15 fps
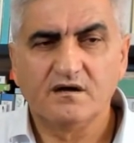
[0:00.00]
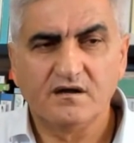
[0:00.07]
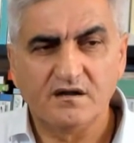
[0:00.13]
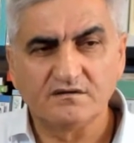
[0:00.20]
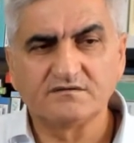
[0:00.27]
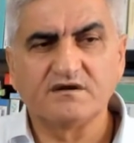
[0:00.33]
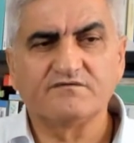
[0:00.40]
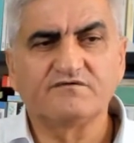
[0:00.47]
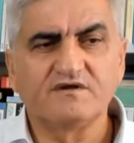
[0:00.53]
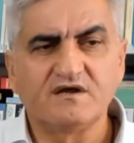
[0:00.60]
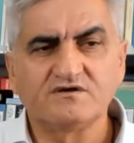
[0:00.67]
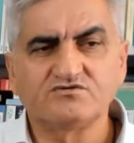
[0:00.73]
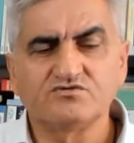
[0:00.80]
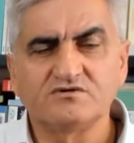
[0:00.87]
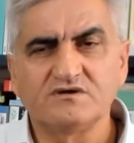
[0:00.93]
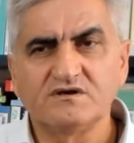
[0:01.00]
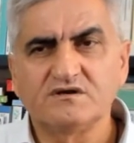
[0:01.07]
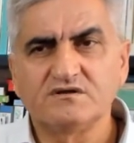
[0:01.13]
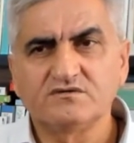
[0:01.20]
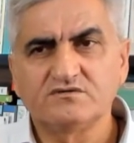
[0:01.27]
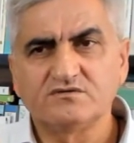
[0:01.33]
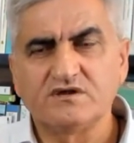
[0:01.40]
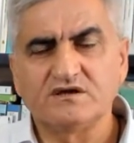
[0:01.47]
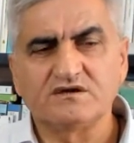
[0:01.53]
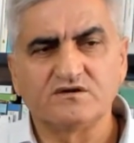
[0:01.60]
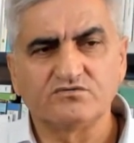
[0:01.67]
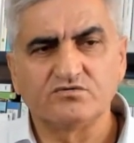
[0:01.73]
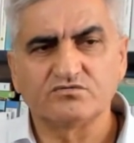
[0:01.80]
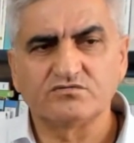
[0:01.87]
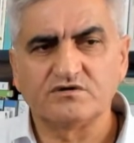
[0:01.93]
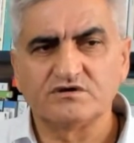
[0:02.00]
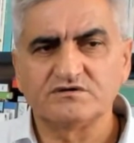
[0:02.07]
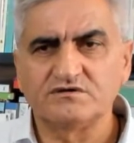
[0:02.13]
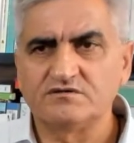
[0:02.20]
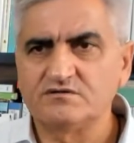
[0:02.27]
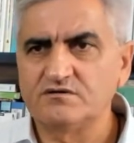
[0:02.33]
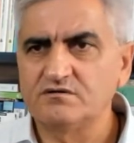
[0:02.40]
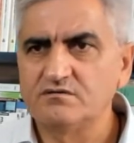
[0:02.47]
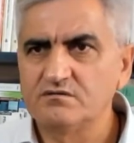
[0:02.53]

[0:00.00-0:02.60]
6 hafta sonra tekrar doktora gittiğinizde